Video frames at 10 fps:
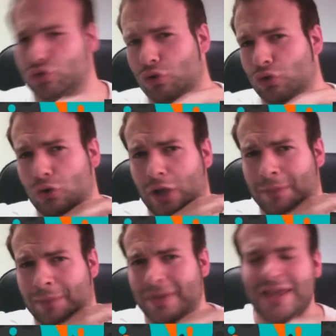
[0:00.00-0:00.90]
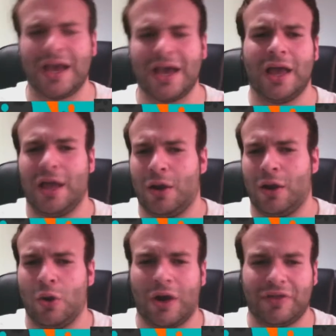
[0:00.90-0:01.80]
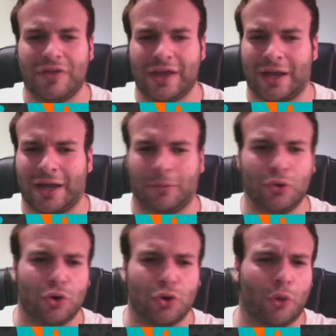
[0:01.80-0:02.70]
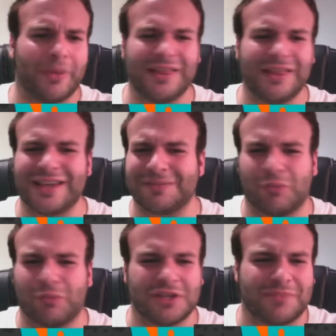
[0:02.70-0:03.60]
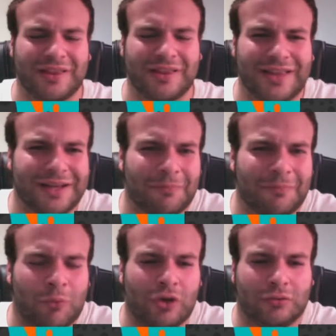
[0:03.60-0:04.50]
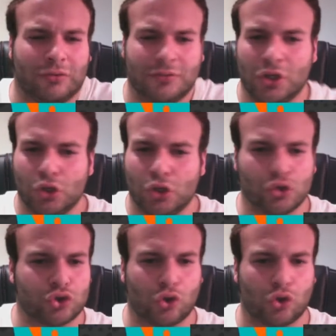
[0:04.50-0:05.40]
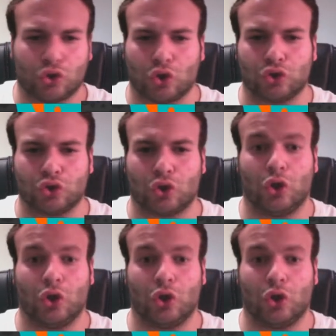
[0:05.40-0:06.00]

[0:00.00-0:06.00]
todo lo que pilla lo hace carbón, lo pintas, puedes pintar, bueno, todo, todo, todo.